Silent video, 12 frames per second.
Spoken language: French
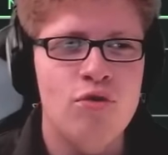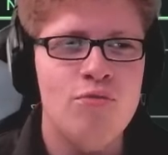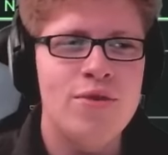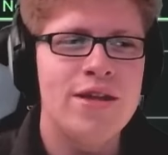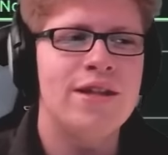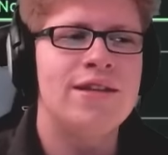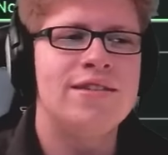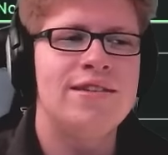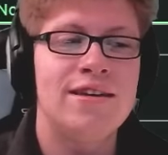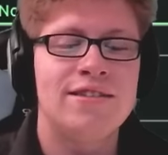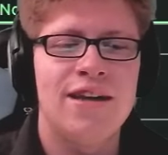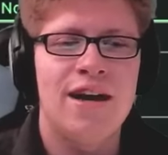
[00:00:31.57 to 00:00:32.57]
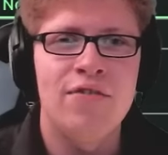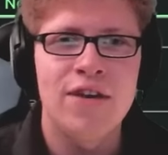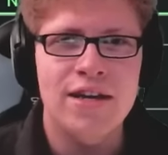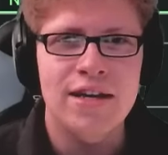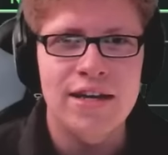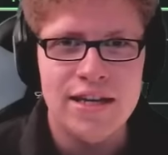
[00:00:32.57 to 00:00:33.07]
2016
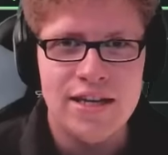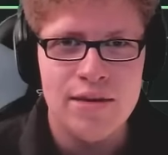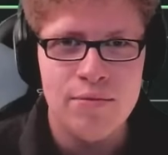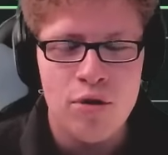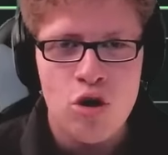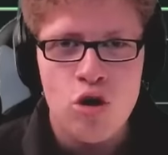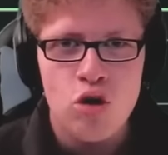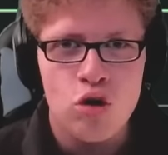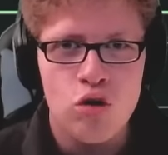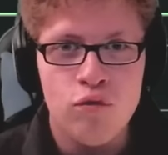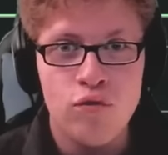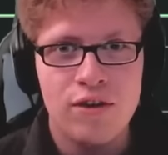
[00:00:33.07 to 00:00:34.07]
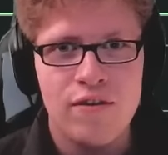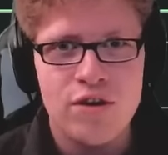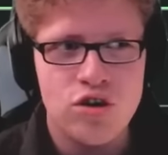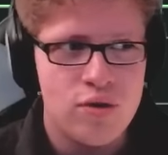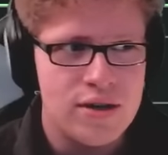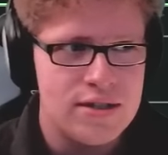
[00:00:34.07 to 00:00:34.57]
avec l'équipe que vous
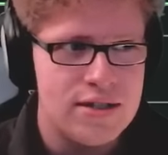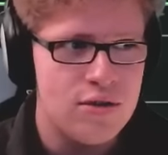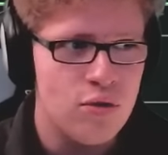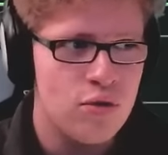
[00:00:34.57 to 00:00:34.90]
avez choisie.